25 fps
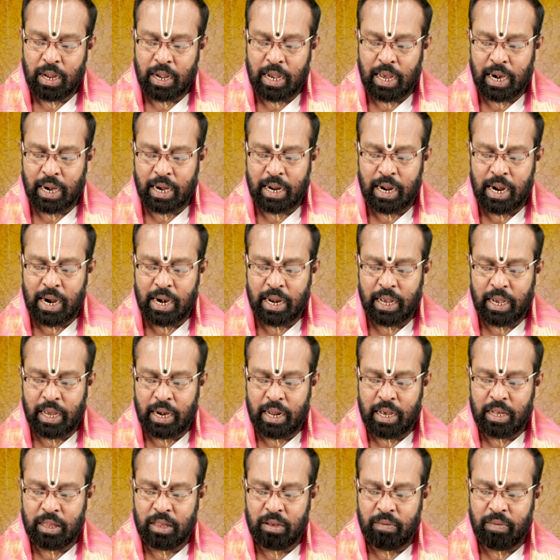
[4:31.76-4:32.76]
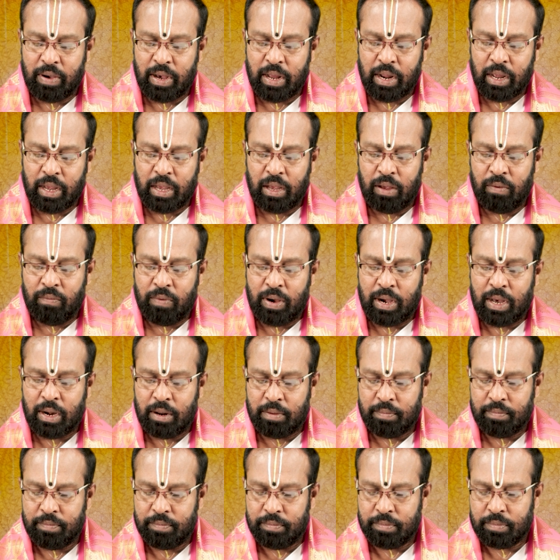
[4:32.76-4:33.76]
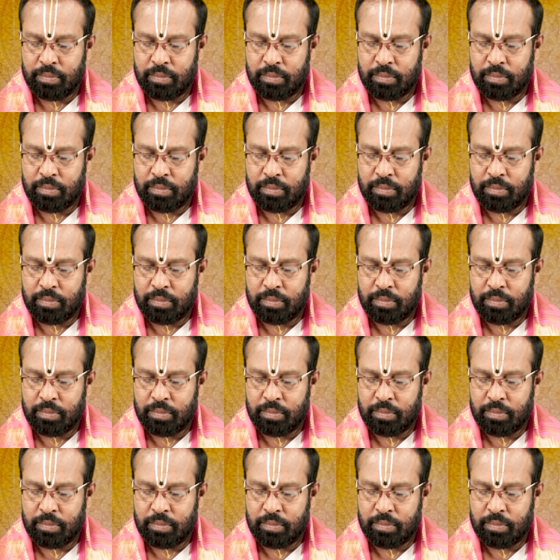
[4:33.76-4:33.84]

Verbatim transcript: కర్కాటక రాశి వారికి వారం